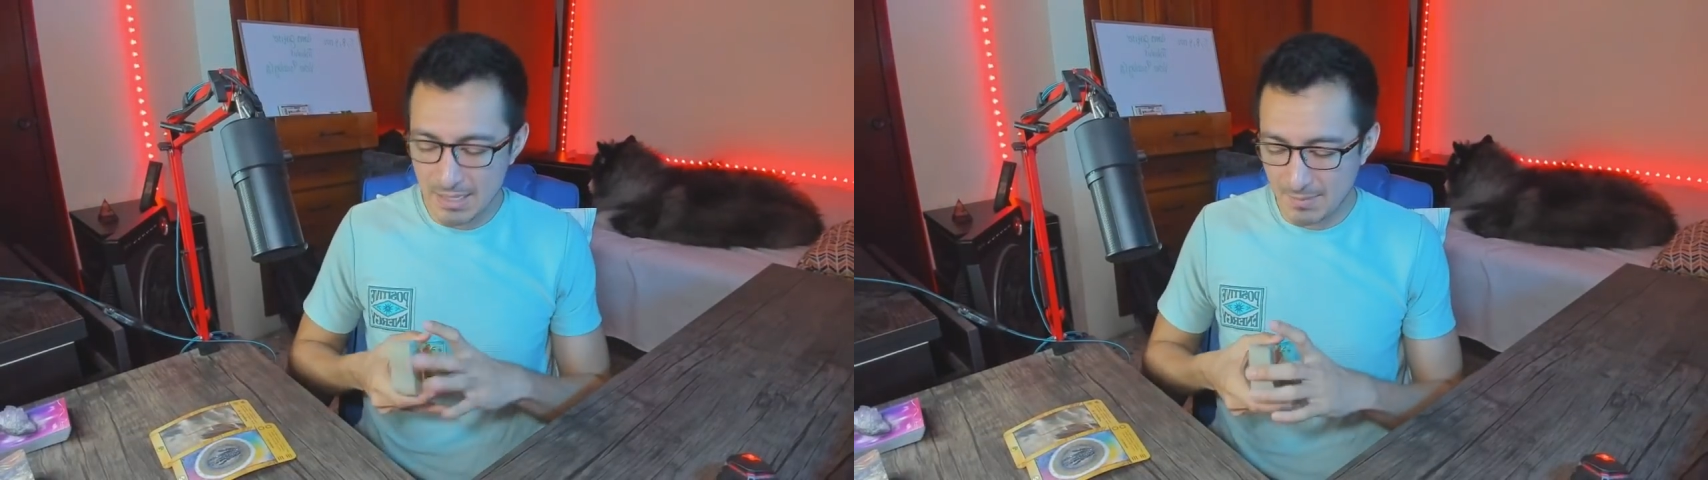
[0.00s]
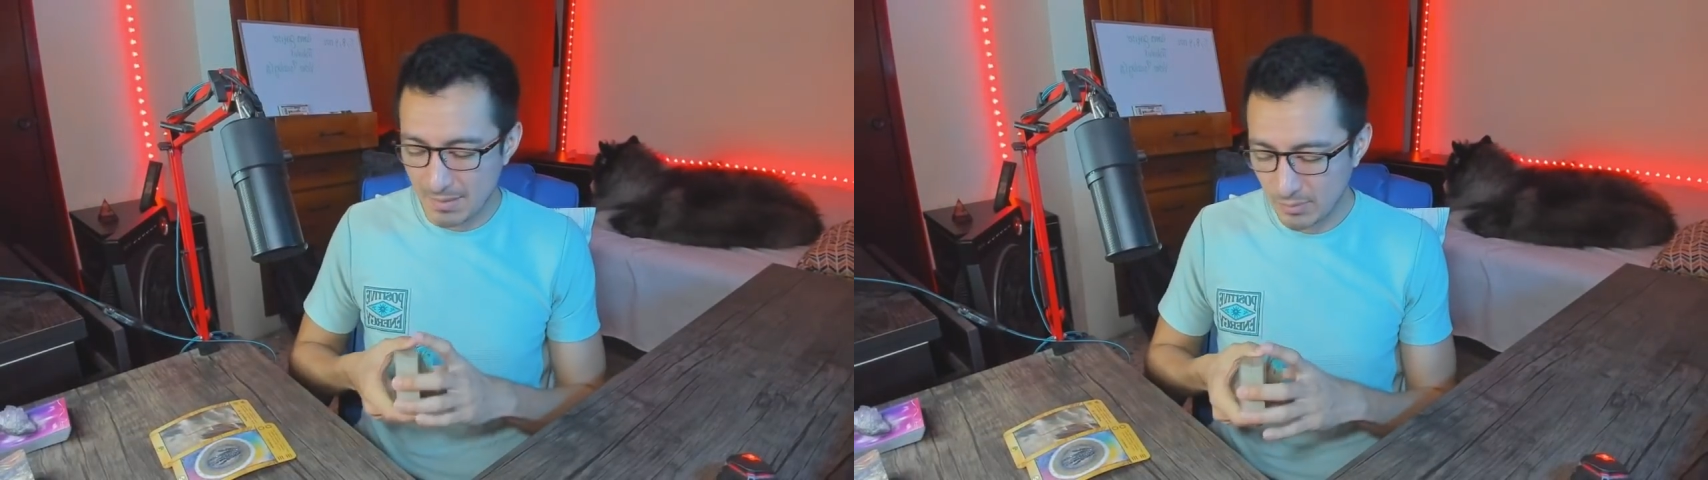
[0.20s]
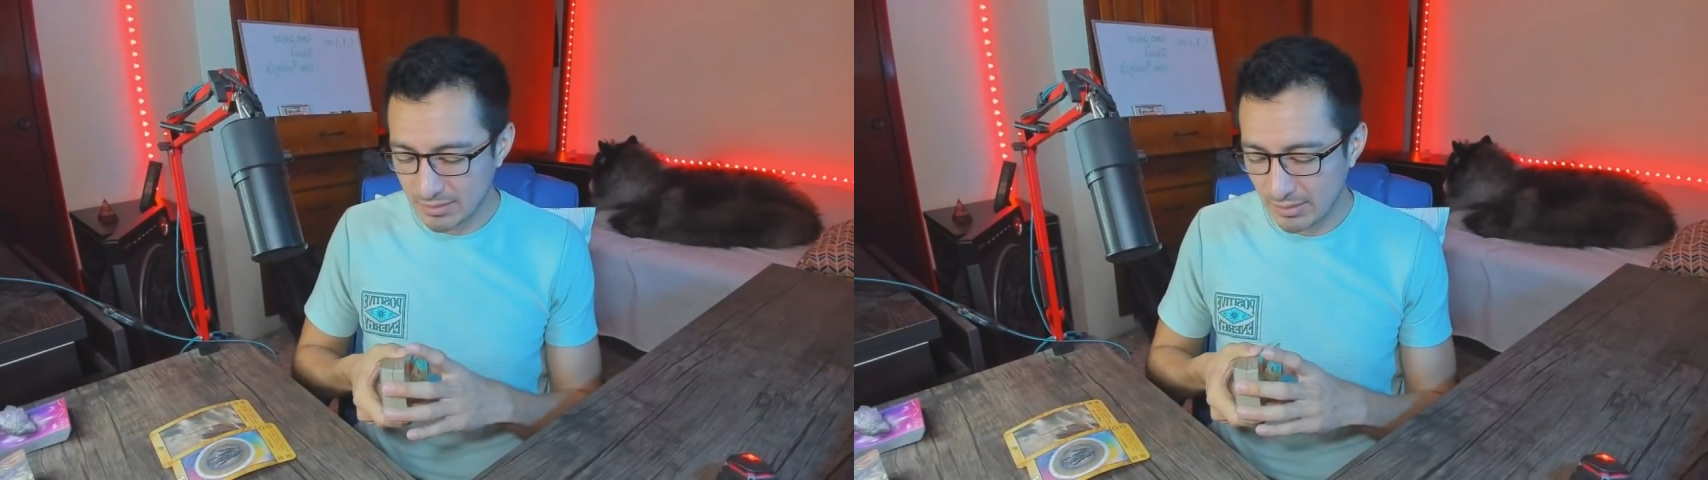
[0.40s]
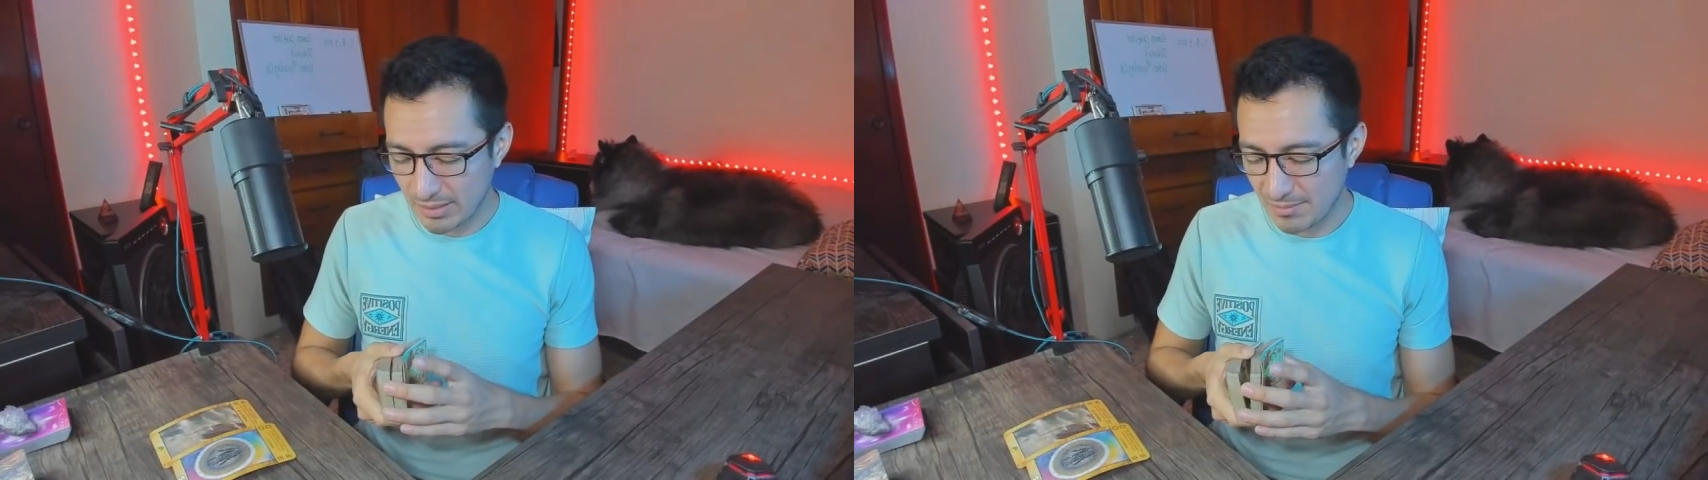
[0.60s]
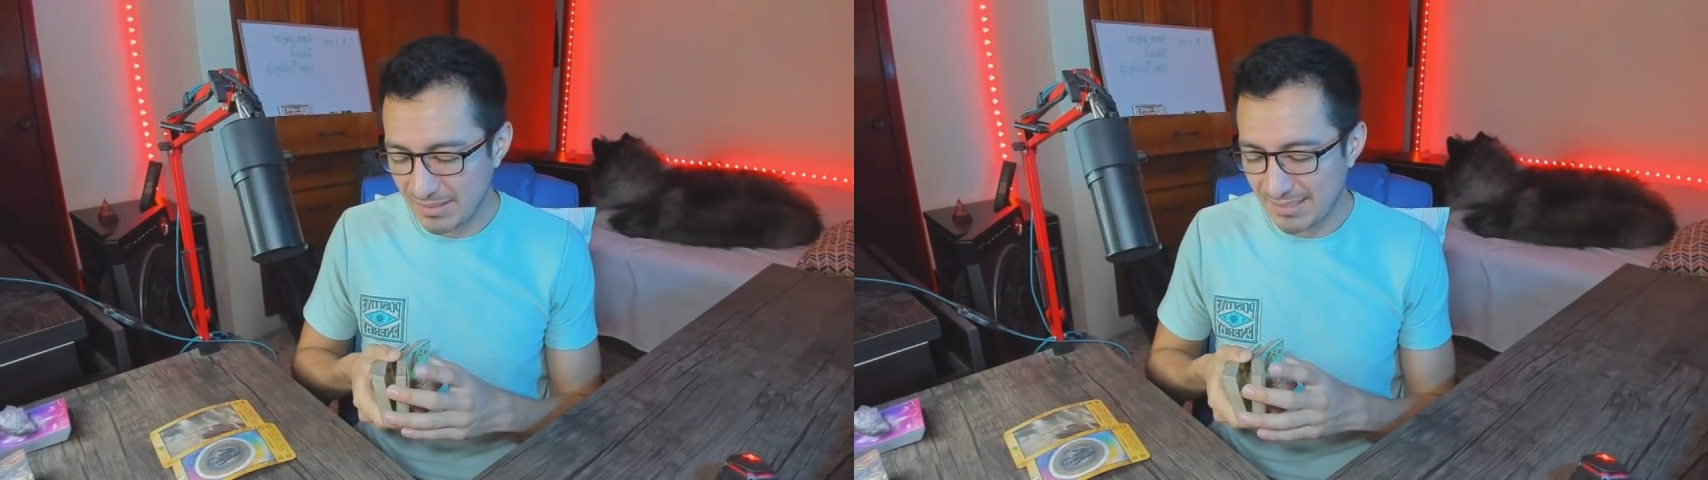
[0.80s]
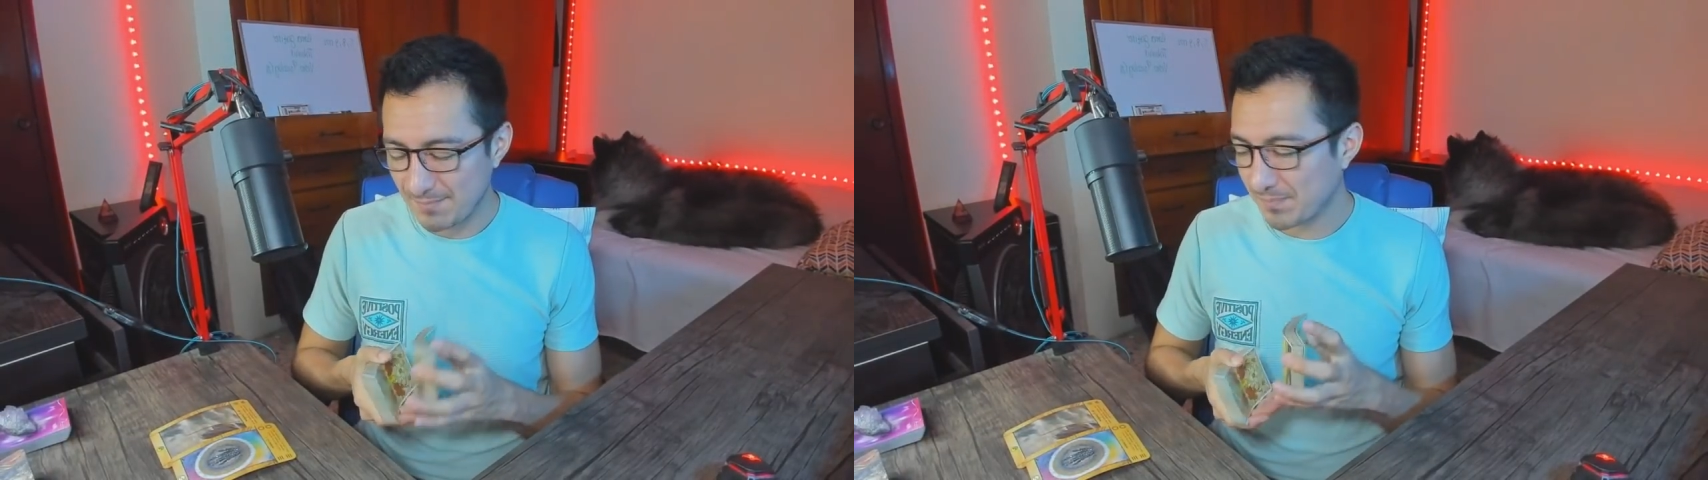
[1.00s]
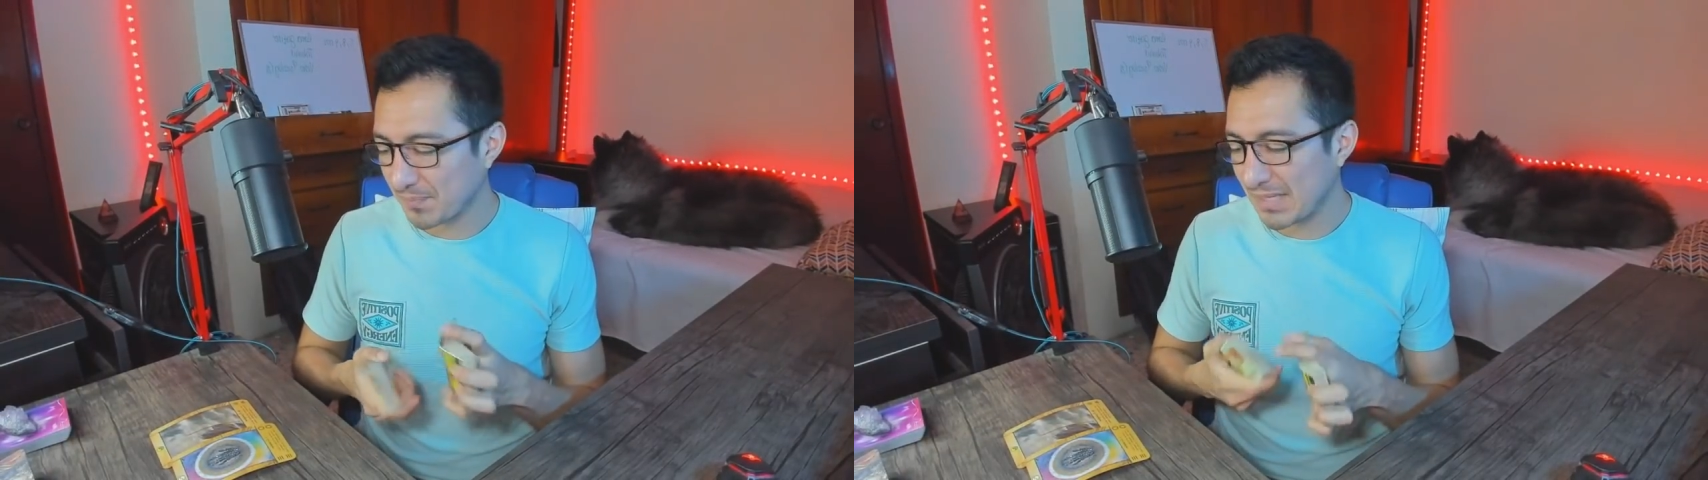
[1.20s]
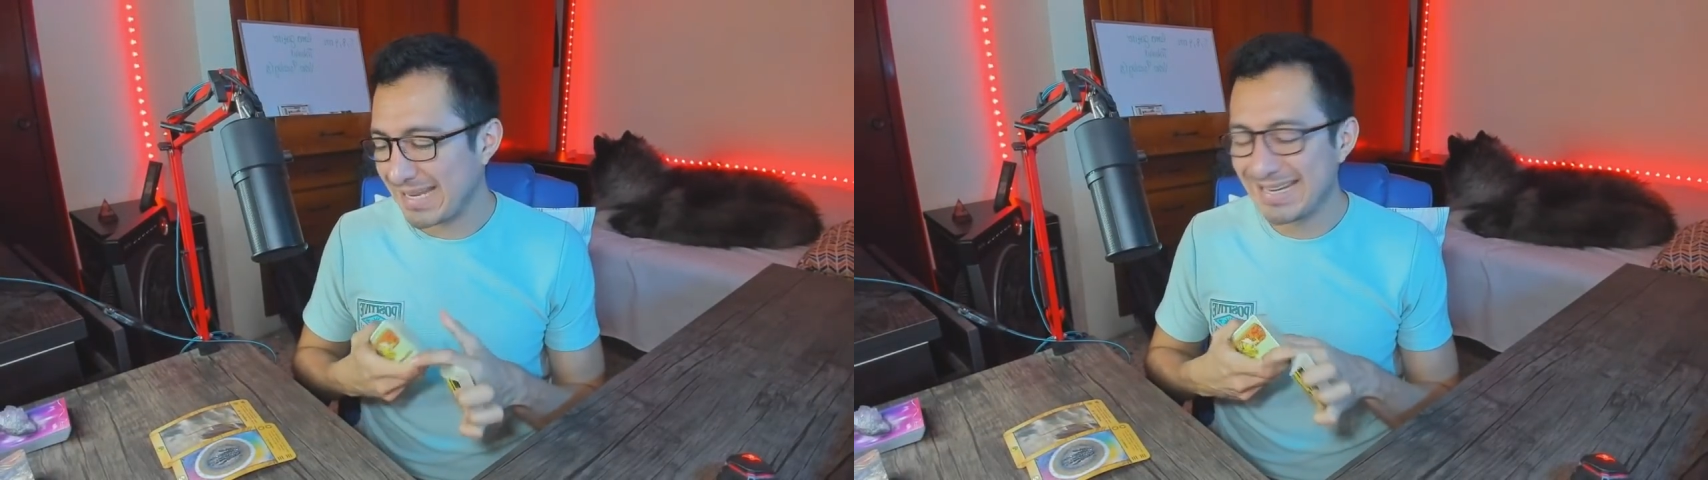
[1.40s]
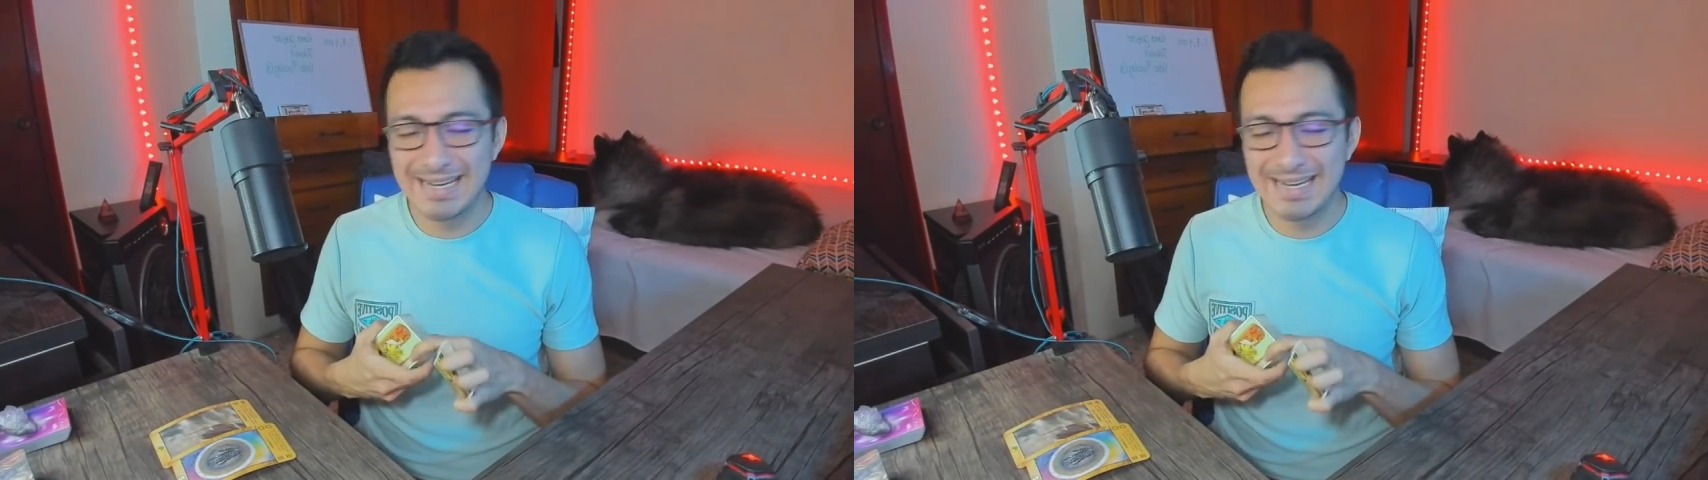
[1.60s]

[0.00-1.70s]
Vamos ahora a ver en